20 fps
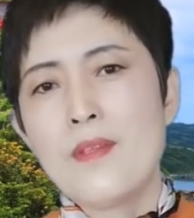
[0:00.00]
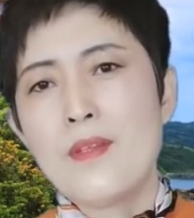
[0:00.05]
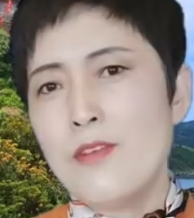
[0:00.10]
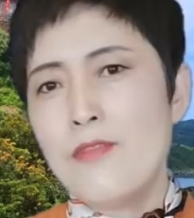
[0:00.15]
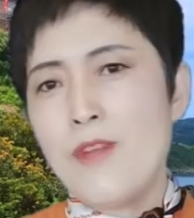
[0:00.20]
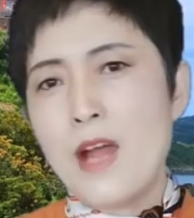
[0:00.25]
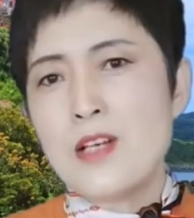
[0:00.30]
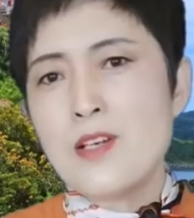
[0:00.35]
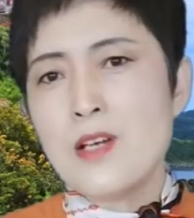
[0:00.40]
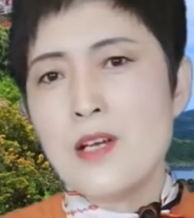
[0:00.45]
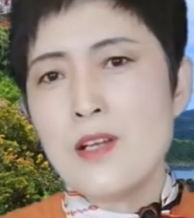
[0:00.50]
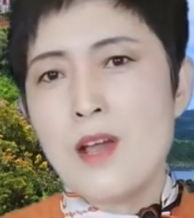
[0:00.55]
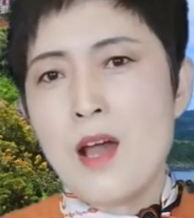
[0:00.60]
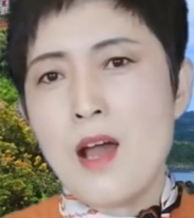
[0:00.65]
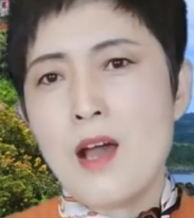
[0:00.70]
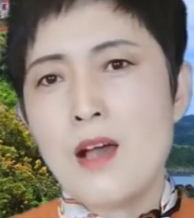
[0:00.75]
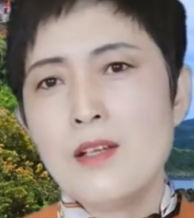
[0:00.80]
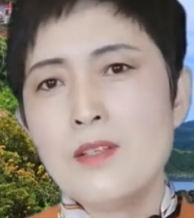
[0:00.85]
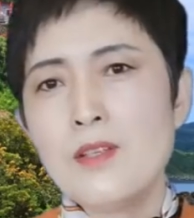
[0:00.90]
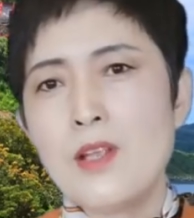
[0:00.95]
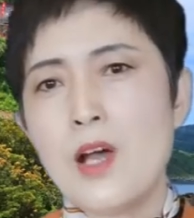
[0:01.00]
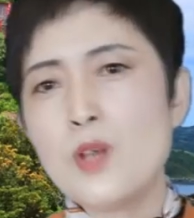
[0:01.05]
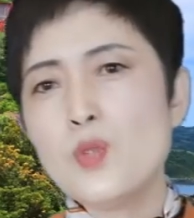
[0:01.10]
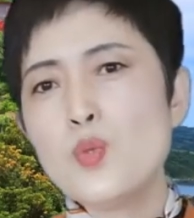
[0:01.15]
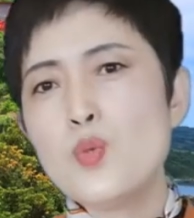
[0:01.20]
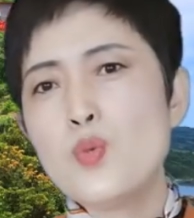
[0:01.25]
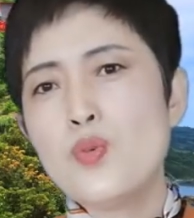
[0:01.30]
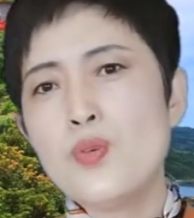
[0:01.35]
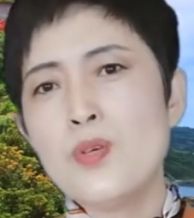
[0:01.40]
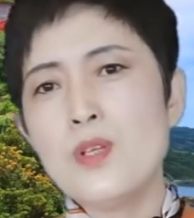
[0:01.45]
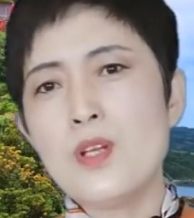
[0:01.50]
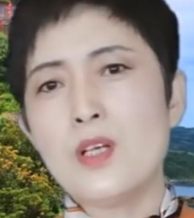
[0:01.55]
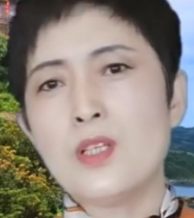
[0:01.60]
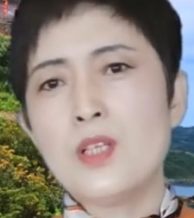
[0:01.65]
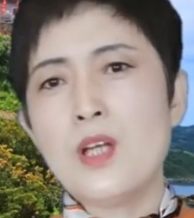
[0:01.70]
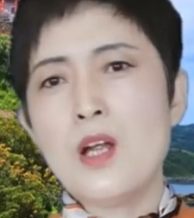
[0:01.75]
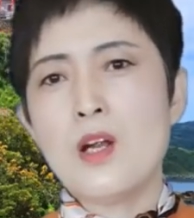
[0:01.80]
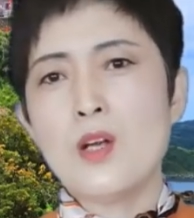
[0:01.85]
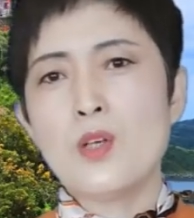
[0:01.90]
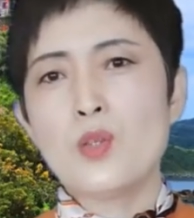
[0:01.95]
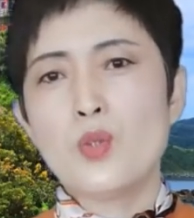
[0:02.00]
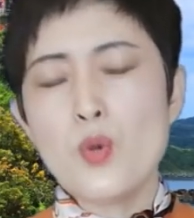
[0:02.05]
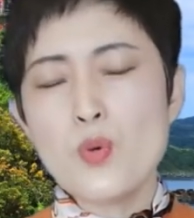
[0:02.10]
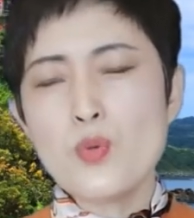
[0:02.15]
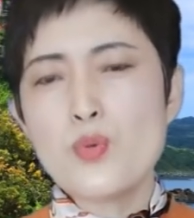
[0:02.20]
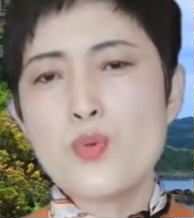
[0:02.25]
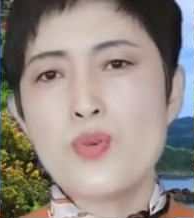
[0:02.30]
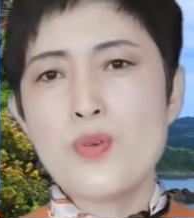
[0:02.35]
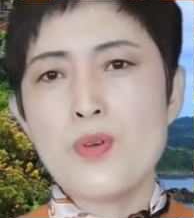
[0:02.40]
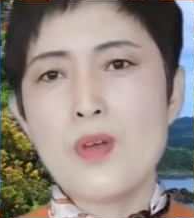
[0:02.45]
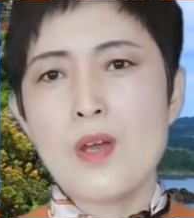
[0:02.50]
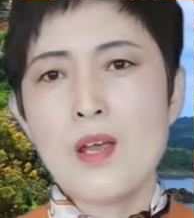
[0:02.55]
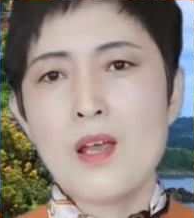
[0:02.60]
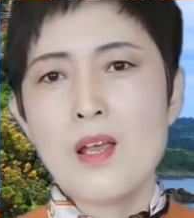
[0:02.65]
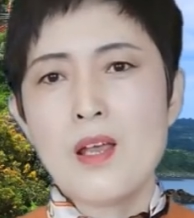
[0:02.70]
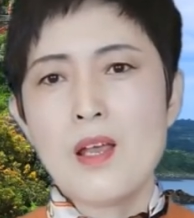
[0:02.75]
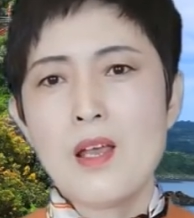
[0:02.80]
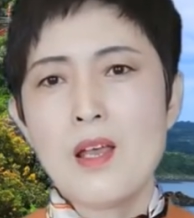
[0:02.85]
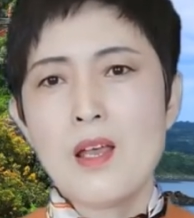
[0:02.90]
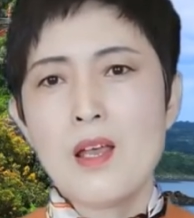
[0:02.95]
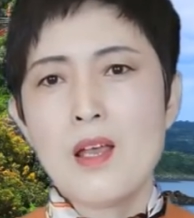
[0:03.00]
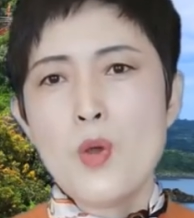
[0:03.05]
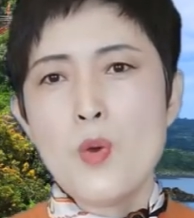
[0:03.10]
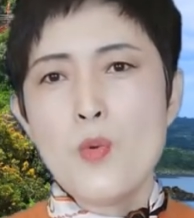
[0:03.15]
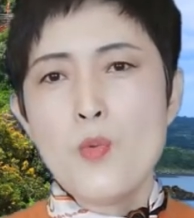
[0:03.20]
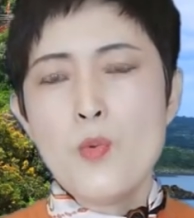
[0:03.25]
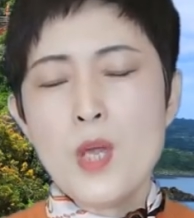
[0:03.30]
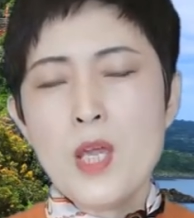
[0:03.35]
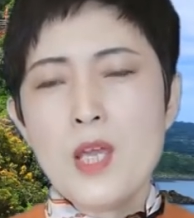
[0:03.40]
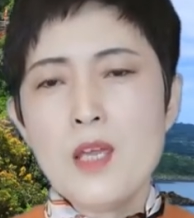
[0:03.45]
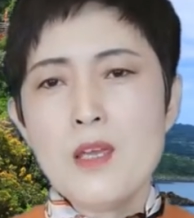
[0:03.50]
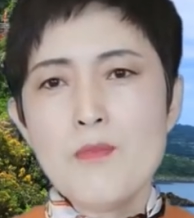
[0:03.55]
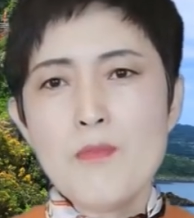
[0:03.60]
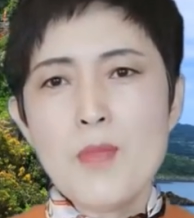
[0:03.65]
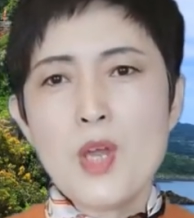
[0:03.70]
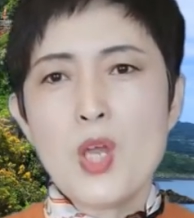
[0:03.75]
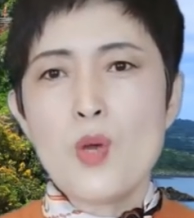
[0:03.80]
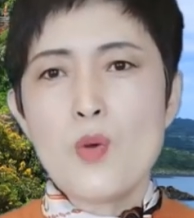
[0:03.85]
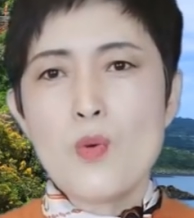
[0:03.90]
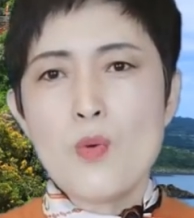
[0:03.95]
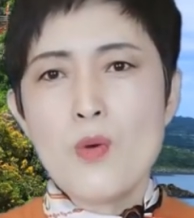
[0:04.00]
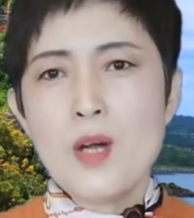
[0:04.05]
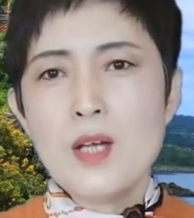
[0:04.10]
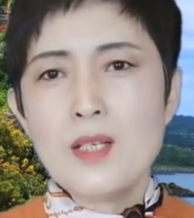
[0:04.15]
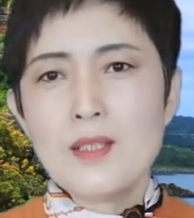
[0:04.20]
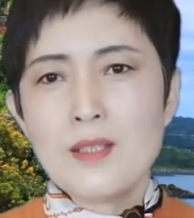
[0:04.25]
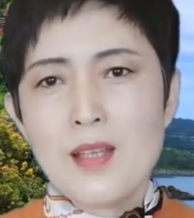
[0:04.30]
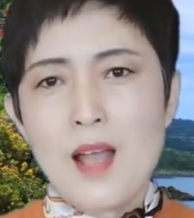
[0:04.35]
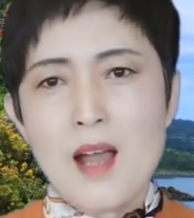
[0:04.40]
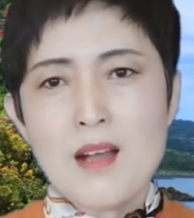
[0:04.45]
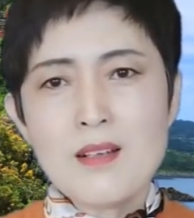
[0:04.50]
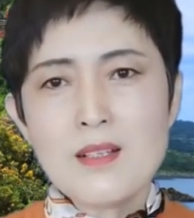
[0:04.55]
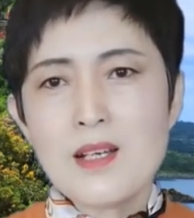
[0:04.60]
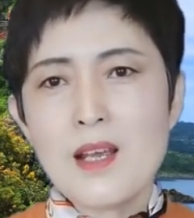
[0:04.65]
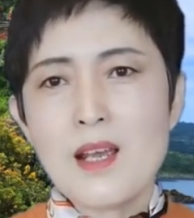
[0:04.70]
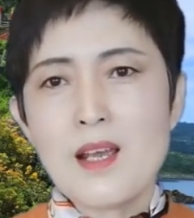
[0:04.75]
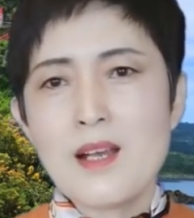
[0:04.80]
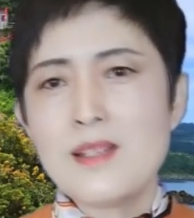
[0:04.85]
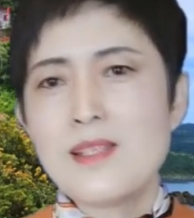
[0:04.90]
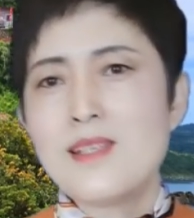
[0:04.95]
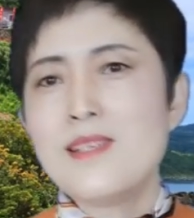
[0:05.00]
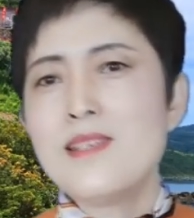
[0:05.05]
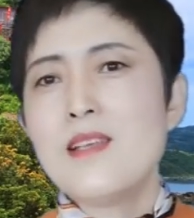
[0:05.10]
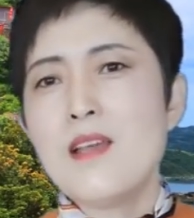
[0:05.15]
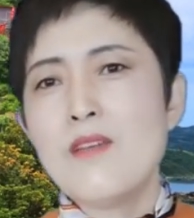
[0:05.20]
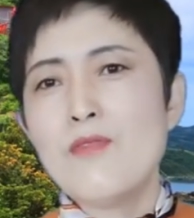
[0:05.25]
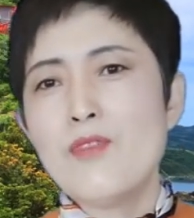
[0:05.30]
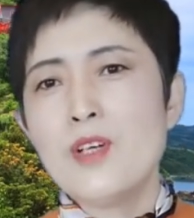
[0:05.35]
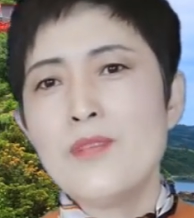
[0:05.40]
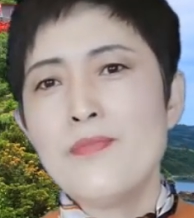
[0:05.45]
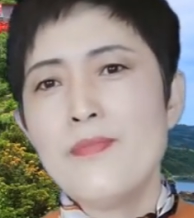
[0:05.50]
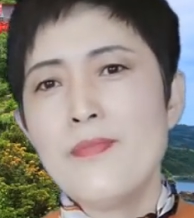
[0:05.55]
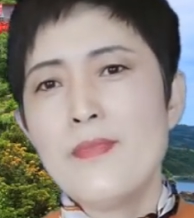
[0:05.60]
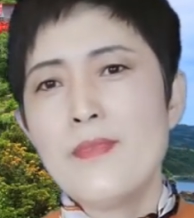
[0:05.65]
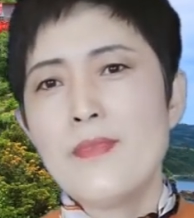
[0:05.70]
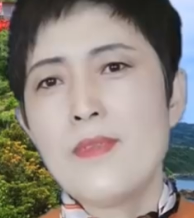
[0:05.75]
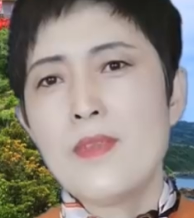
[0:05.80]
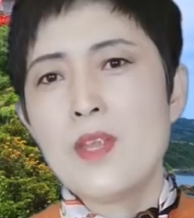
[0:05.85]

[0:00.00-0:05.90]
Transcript: 反正呢，能去的地儿都去，为美国当这个急先锋。